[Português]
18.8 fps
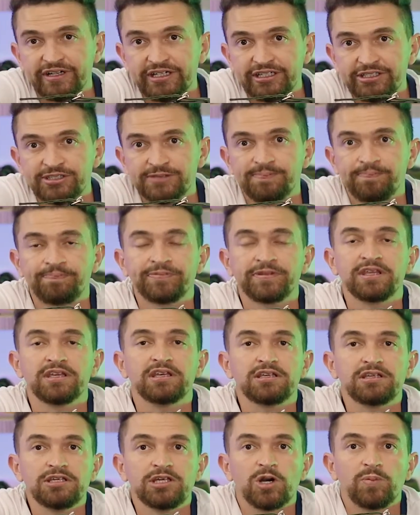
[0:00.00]
verde
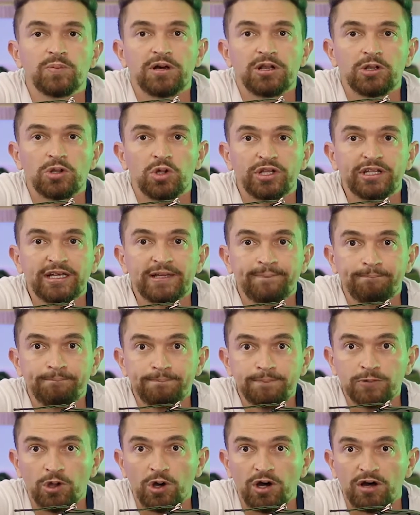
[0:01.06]
e é uma lona
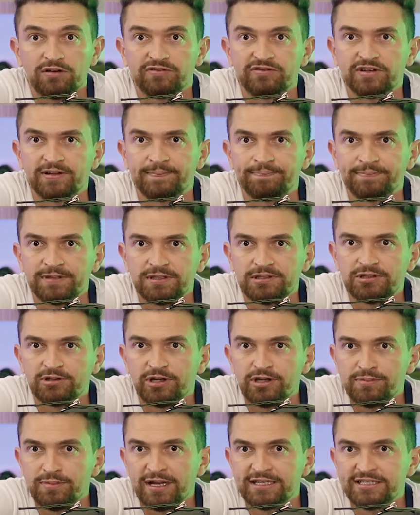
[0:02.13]
nova.
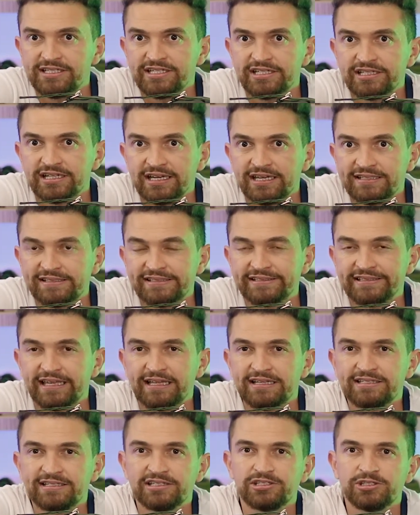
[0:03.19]
Então imagina a
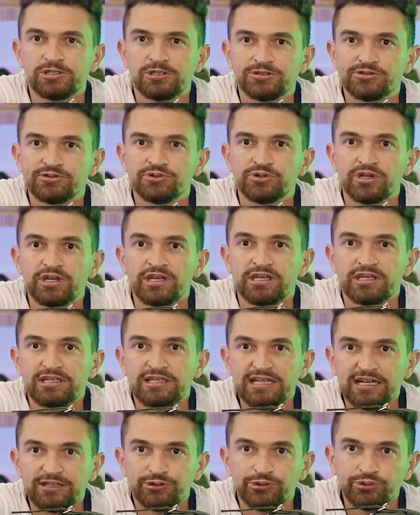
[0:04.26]
resistência disso
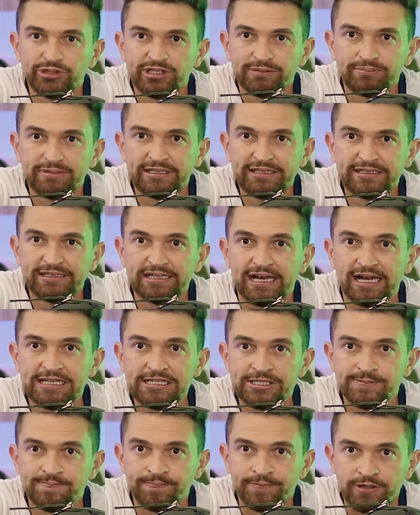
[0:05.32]
e a
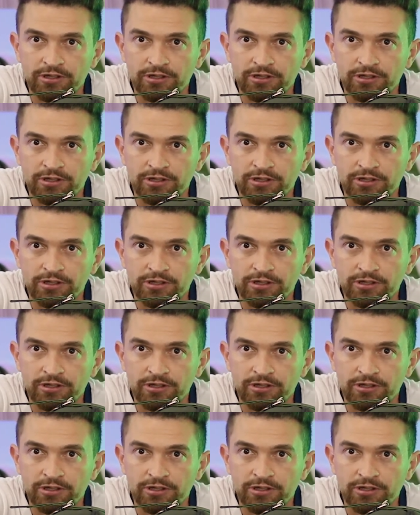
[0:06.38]
durabilidade.